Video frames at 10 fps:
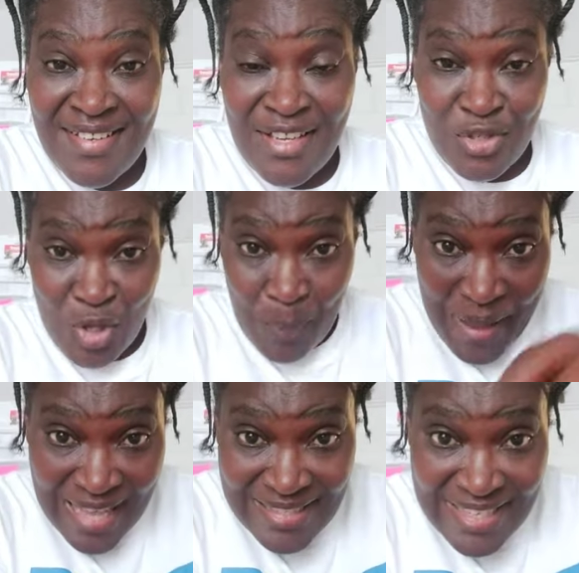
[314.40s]
Ce
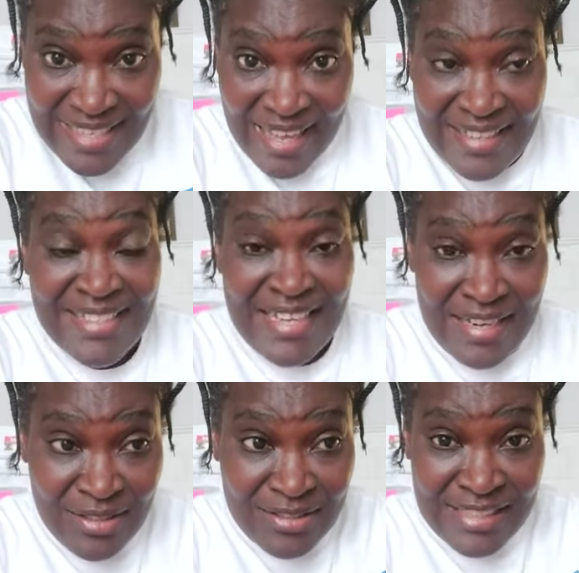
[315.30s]
parti-là, il
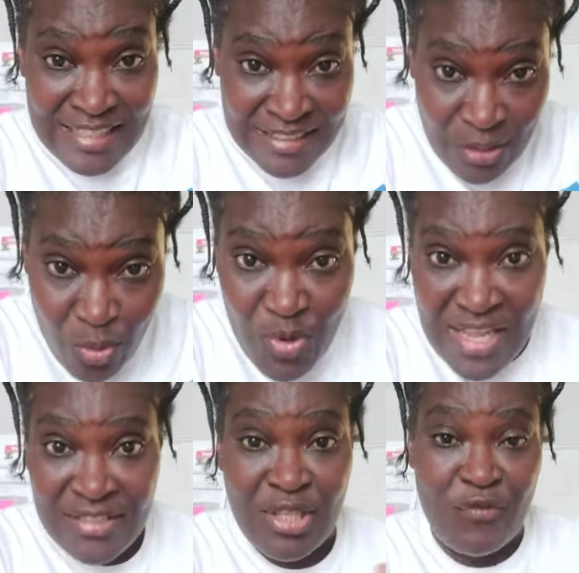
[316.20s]
est, ça
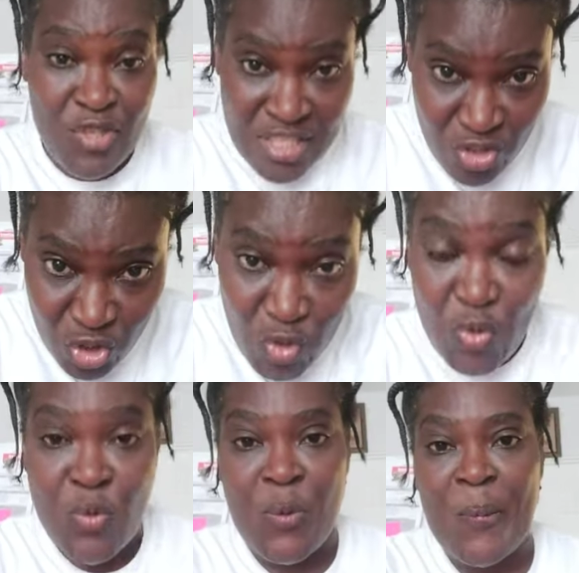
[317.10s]
découlé de vos
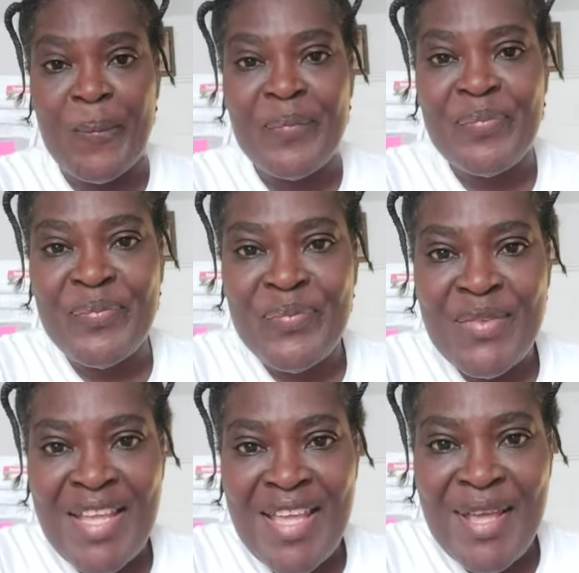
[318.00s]
injures.
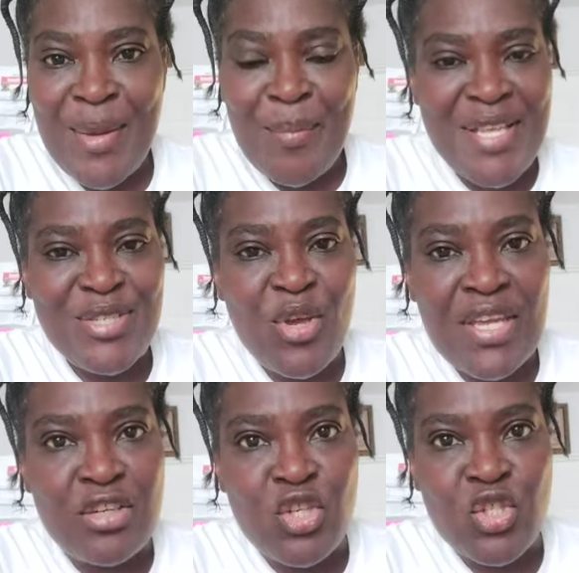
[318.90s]
Parce que
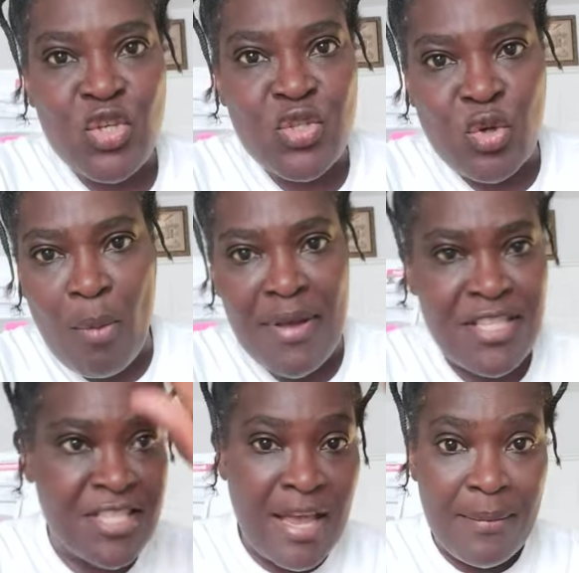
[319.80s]
quelque chose ne commence
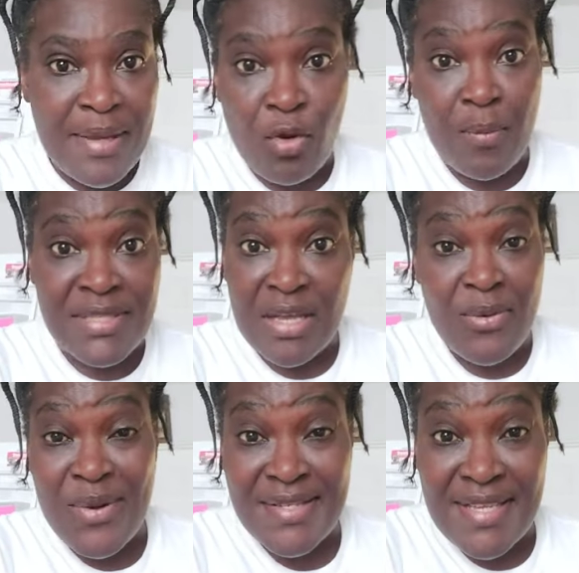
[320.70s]
jamais comme ça
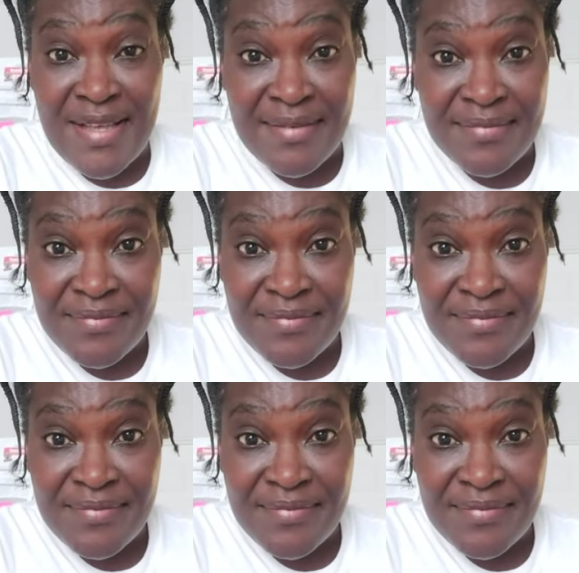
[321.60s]
au hasard.